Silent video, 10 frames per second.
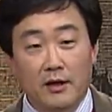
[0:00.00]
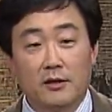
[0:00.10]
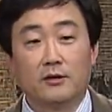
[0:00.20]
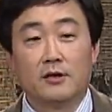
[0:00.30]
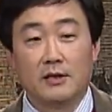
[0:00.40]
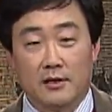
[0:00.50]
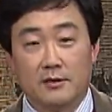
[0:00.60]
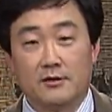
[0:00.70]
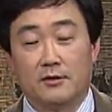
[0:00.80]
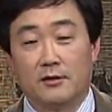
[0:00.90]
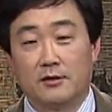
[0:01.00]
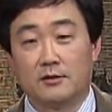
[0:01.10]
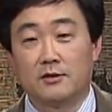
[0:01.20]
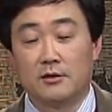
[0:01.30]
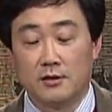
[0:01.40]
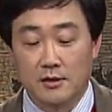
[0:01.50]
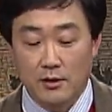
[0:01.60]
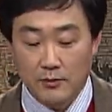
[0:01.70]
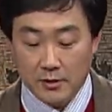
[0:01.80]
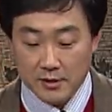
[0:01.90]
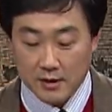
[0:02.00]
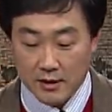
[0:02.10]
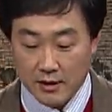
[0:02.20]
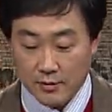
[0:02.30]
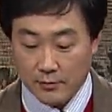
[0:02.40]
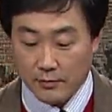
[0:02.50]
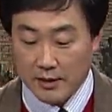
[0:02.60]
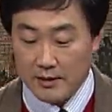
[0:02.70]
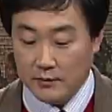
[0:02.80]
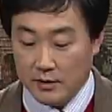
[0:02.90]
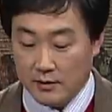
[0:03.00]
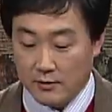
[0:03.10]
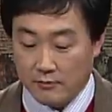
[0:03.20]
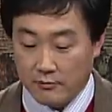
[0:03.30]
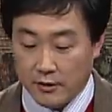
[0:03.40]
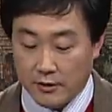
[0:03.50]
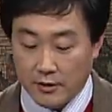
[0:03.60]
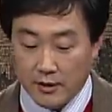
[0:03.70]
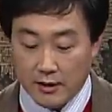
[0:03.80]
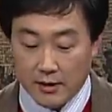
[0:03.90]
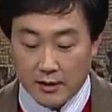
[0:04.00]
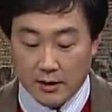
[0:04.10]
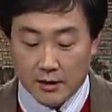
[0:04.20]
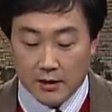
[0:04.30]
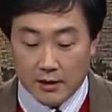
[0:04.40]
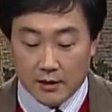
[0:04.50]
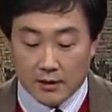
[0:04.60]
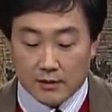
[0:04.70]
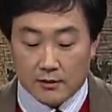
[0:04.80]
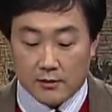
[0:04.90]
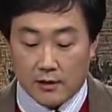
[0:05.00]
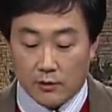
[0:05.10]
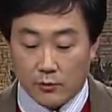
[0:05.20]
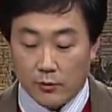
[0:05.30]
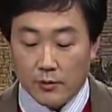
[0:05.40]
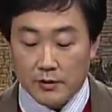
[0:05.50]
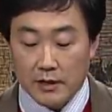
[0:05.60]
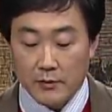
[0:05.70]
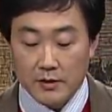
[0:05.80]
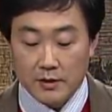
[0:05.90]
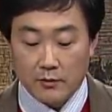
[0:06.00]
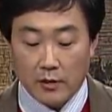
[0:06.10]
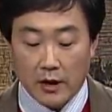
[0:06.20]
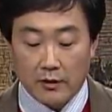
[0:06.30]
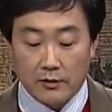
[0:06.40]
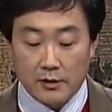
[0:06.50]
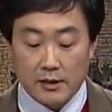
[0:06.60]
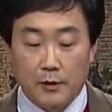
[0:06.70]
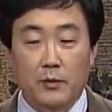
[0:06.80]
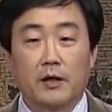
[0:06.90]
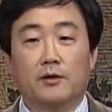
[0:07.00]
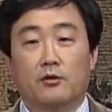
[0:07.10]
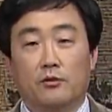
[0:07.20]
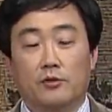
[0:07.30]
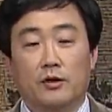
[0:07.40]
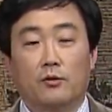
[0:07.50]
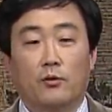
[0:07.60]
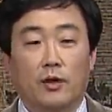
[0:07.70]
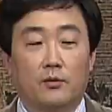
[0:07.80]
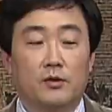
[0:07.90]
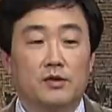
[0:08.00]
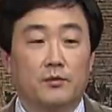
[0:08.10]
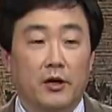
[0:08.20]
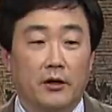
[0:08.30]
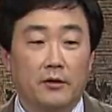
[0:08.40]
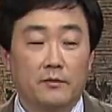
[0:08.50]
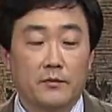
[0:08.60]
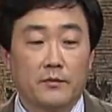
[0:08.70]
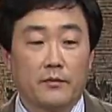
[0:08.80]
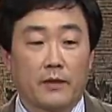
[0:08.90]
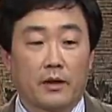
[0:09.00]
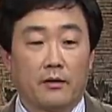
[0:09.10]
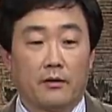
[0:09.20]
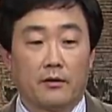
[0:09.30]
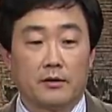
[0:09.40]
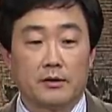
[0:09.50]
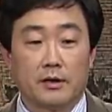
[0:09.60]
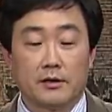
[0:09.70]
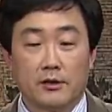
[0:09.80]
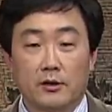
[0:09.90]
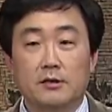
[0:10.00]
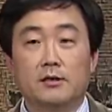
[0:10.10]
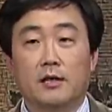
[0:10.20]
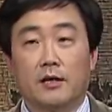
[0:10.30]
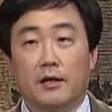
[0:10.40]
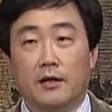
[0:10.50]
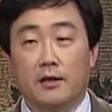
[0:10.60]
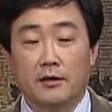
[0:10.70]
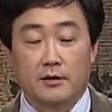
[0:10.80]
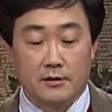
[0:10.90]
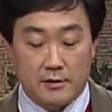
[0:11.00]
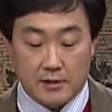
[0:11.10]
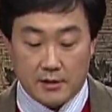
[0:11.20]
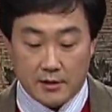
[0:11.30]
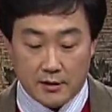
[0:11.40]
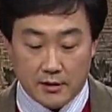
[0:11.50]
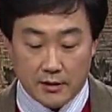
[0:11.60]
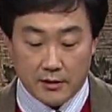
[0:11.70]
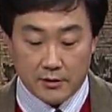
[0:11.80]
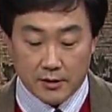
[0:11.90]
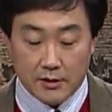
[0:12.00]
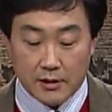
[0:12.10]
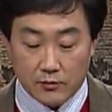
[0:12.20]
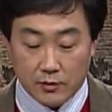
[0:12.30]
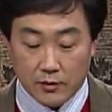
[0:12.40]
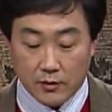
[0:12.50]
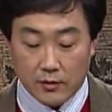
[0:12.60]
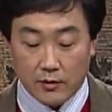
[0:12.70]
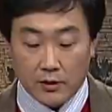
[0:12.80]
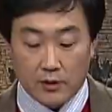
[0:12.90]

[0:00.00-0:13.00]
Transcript: 그렇지 않죠. 그것을 이제 이번 시간에 계속 말씀드리려고요. 어, 하고 그다음에 이제 과거를 잠깐 여러분이 돌아보시면 어, 제가 첫 시간에 이제 첫 시간부터